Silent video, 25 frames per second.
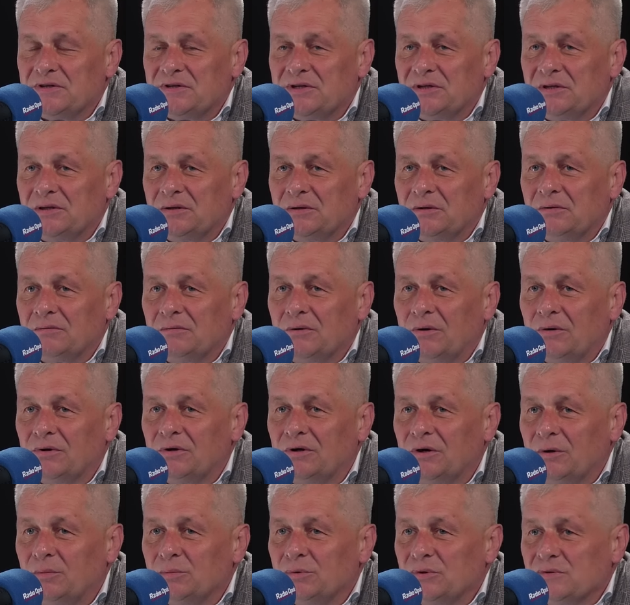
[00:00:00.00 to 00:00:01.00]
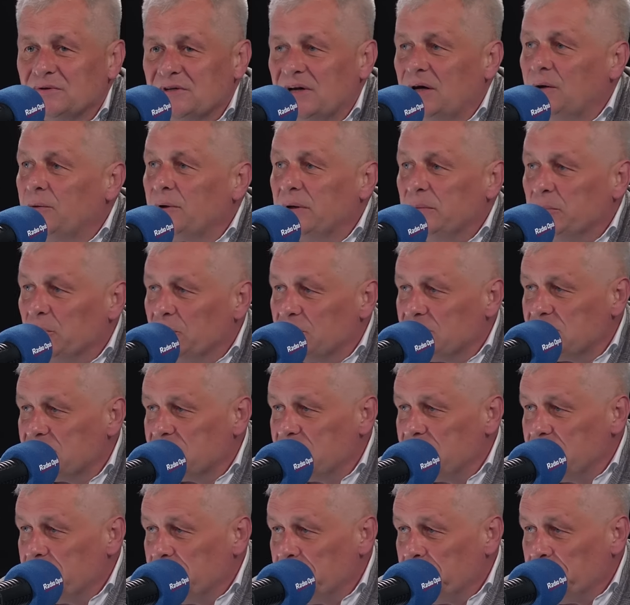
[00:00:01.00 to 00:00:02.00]
się no, ogromną skalą
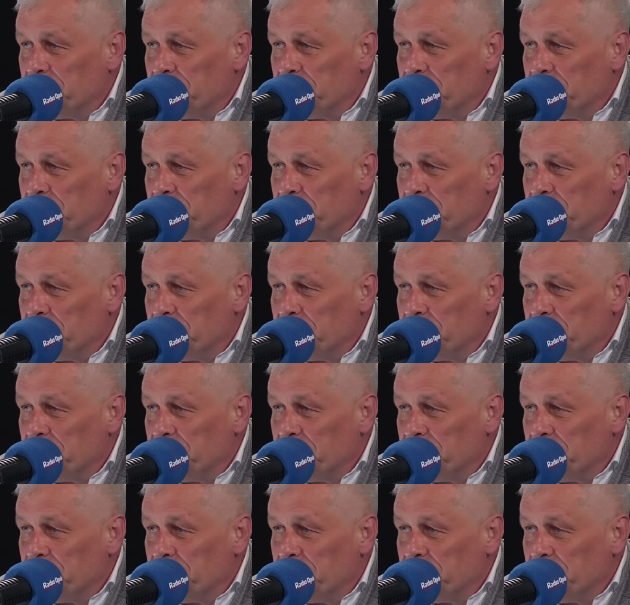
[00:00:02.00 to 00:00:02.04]
emocji,